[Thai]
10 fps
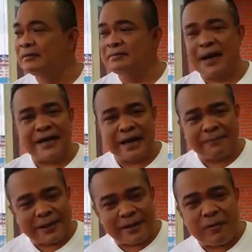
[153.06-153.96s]
พันเอก
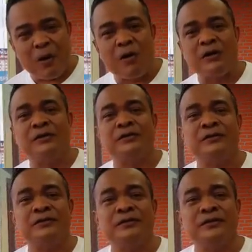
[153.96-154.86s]
ปียพงศ์
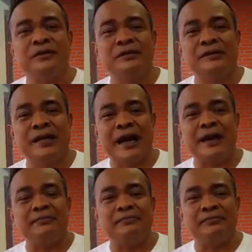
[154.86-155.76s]
นะค
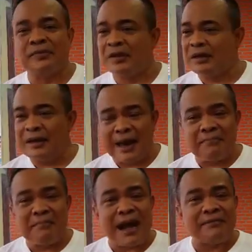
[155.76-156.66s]
รับ
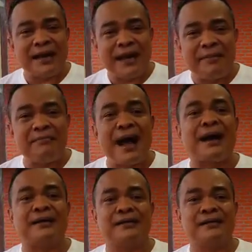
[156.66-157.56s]
ล้ำบ้างไม่ล้ำบ้าง
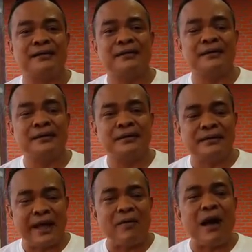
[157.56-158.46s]

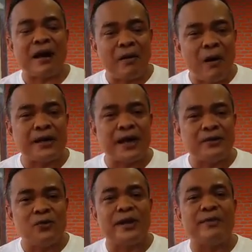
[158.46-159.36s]
แต่ว่าก็ยัง
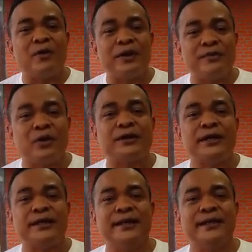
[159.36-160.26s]
อยู่ในบริบท
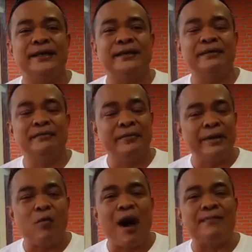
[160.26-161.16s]
ที่มี
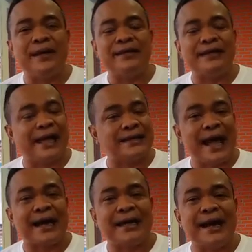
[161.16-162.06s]
ความเห็นแตก
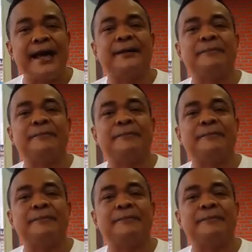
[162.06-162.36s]
ต่างกันได้